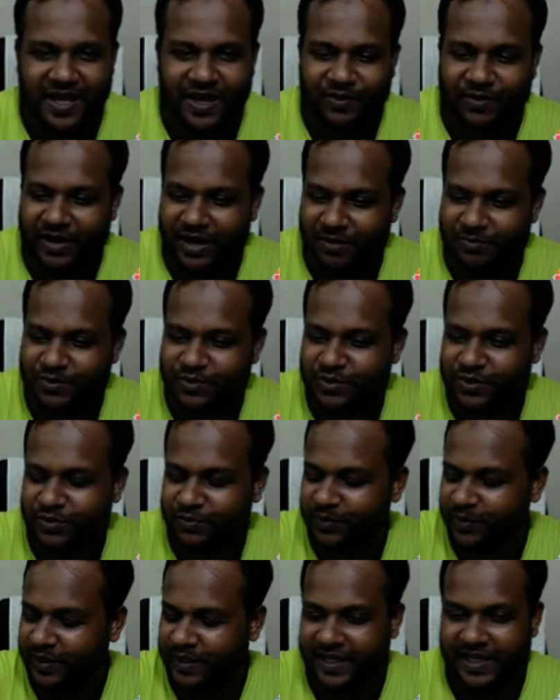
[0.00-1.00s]
এখন আমি যদি
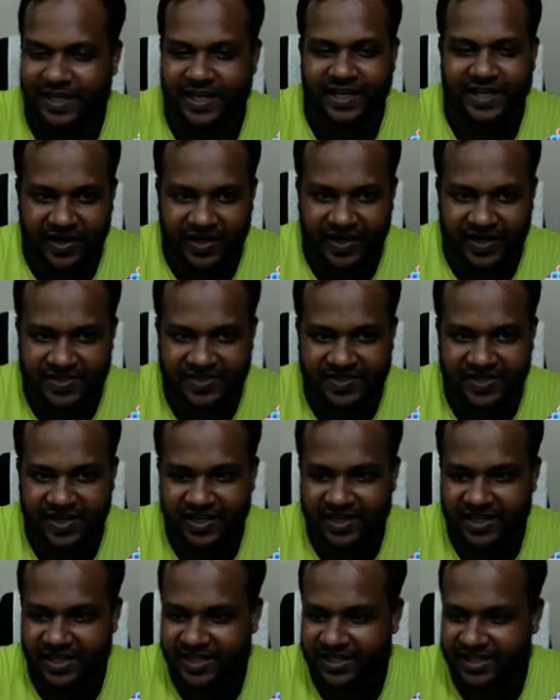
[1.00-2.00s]
বলি এইখানে রাস্টার
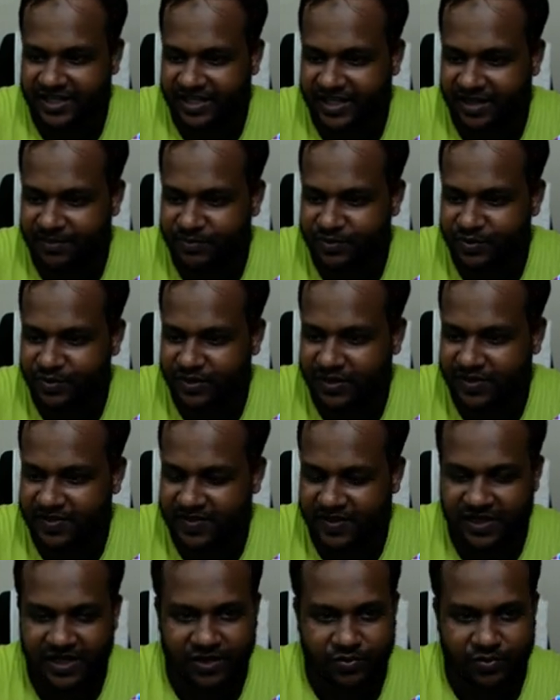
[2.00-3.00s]
লেয়ারটাকে আমি যদি
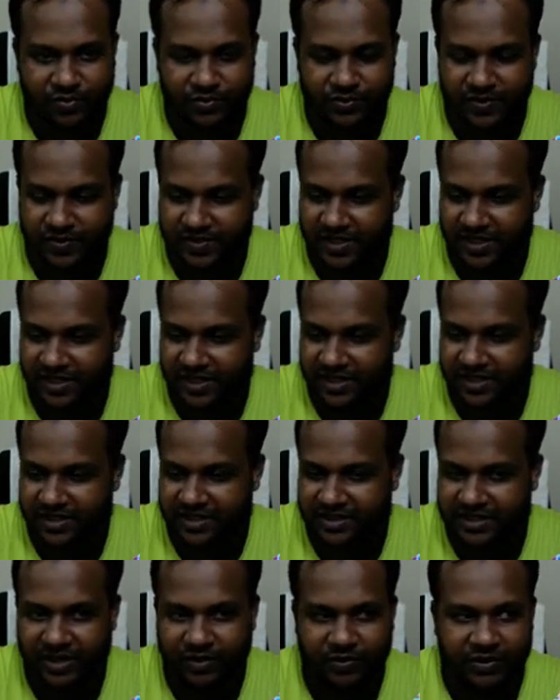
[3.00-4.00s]
সিলেক্ট করতে চাই
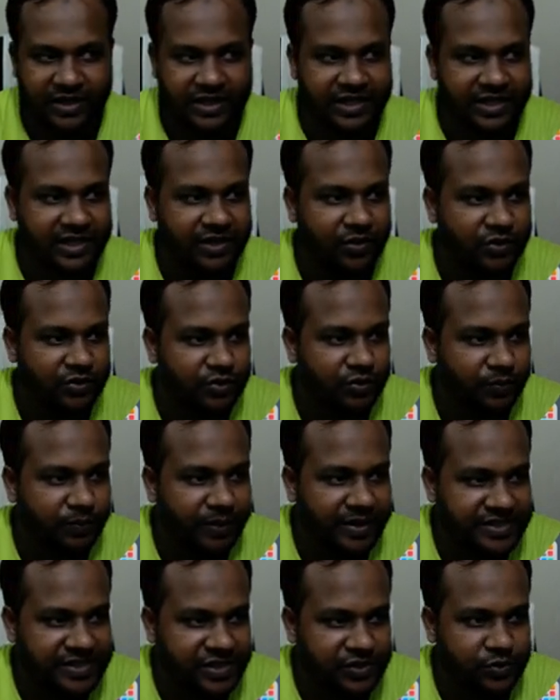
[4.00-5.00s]
তাহলে এটাকে হয়তো
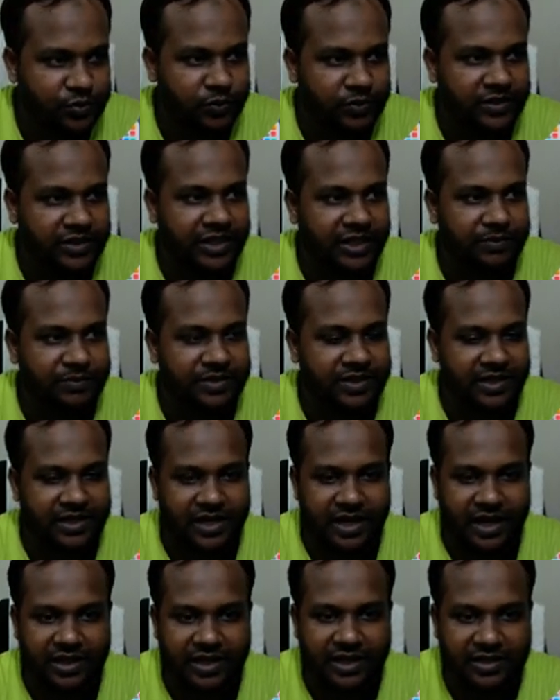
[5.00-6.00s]
ম্যাজিক টুল দিয়ে আমি
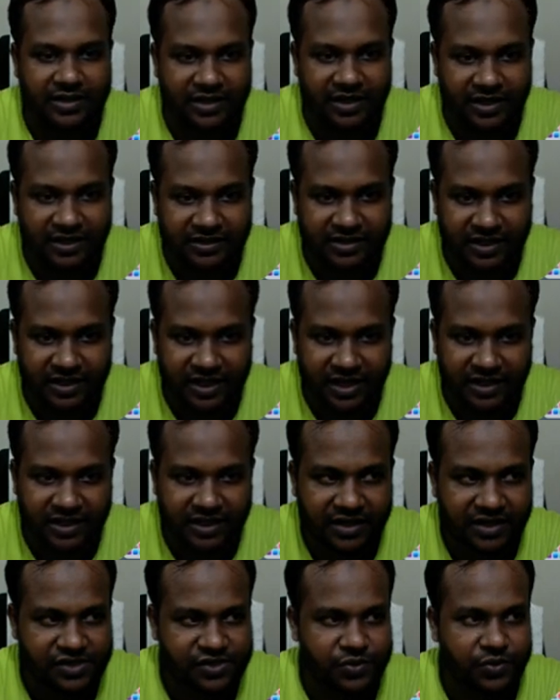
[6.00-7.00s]
কালারটাকে তার
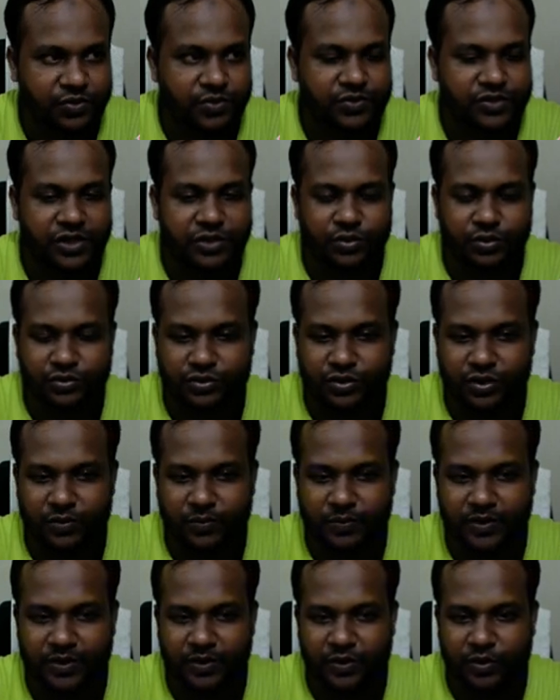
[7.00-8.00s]
কালার রেশিও অনুযায়ী ধরতে
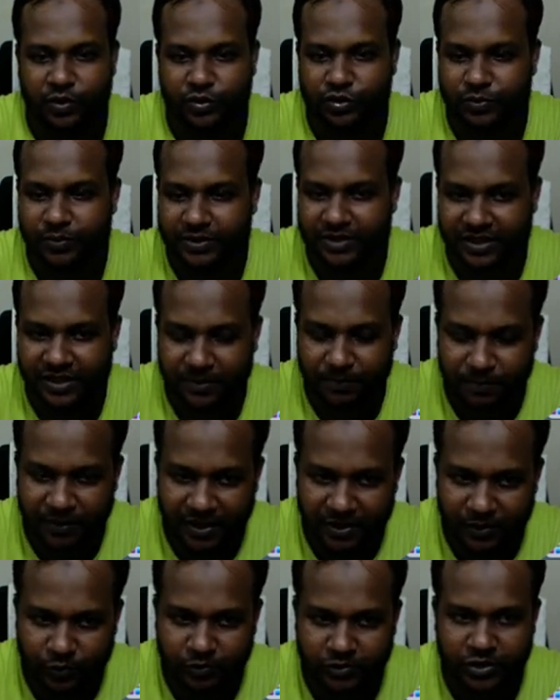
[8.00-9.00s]
হবে অথবা তাকে
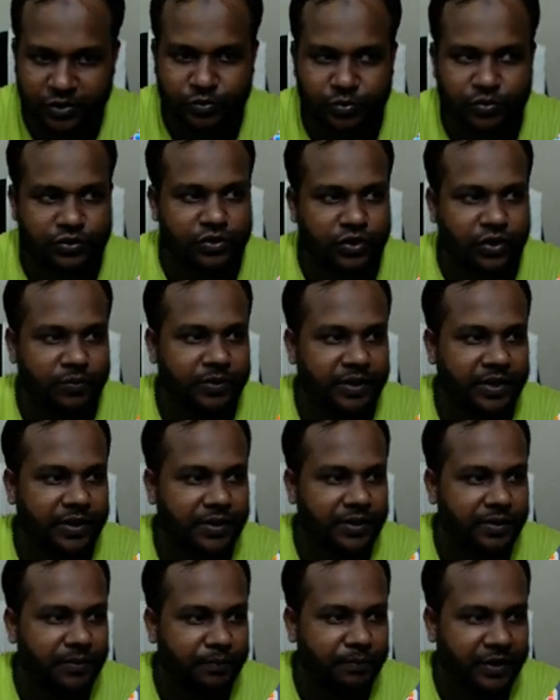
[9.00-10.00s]
পেন টুল দিয়ে ধরতে হবে
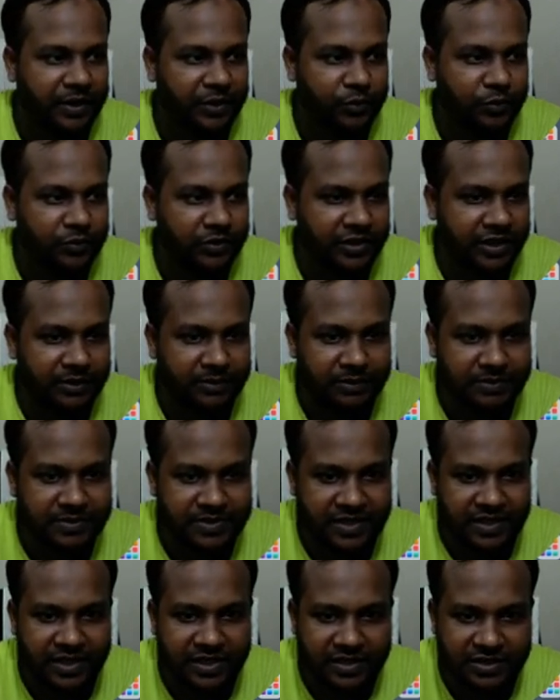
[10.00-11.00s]
পেন টুল দিয়ে এভাবে
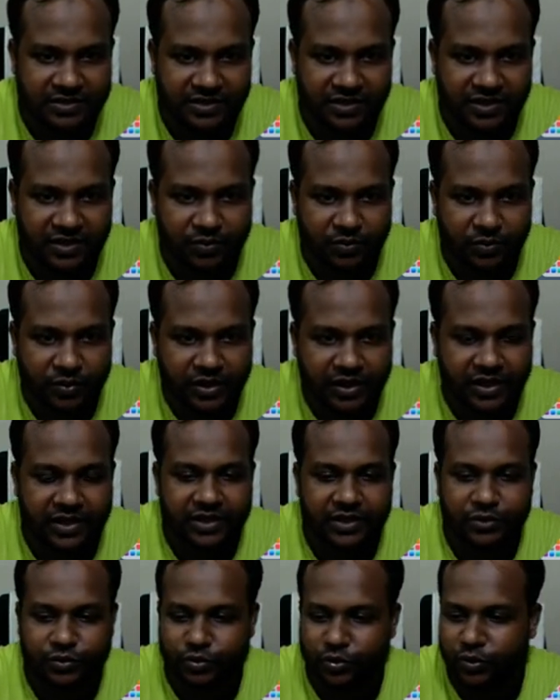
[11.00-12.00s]
সিলেক্ট সিলেক্ট করে
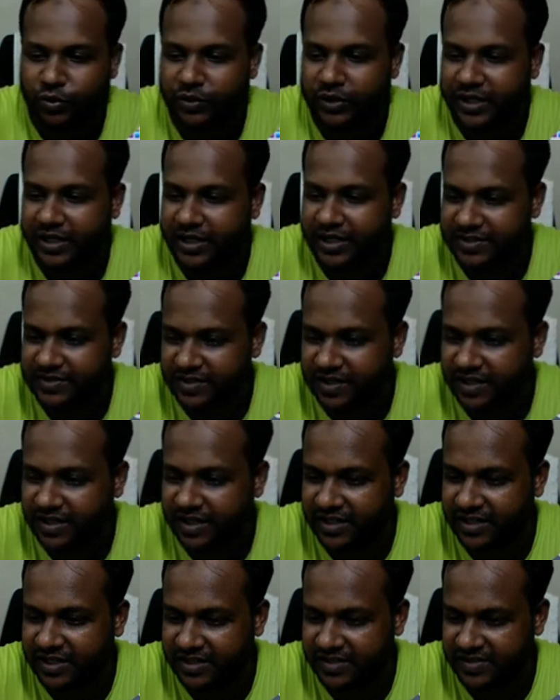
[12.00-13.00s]
তখন এই রাস্টার
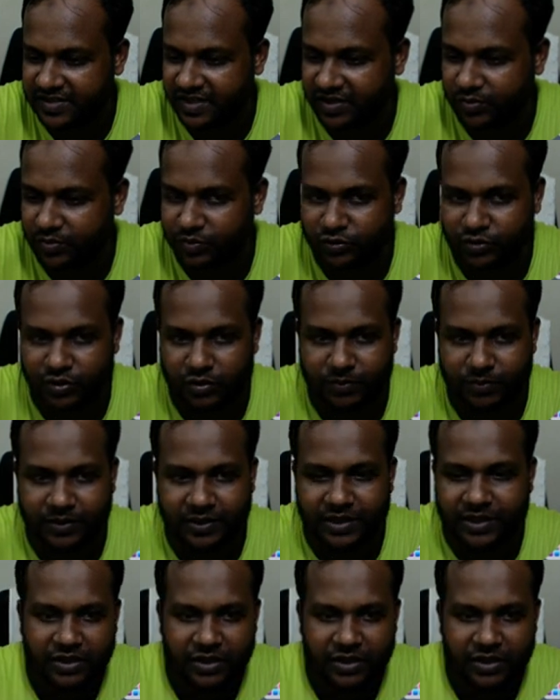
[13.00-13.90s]
লেয়ারটাকে সিলেক্ট করতে হবে